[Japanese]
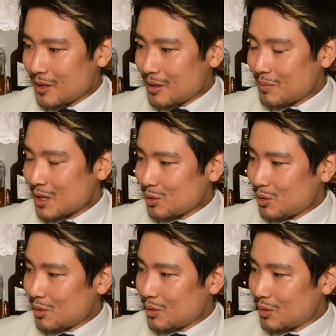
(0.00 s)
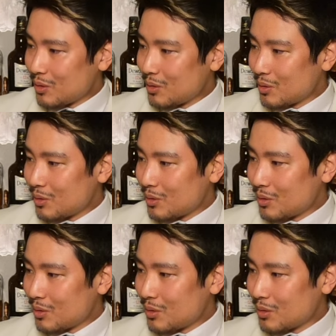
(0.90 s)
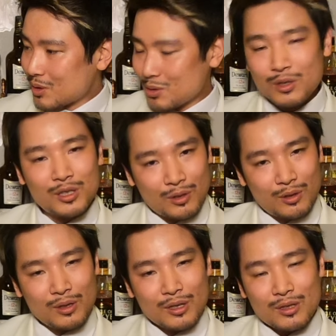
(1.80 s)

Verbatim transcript: まあそのスコッチの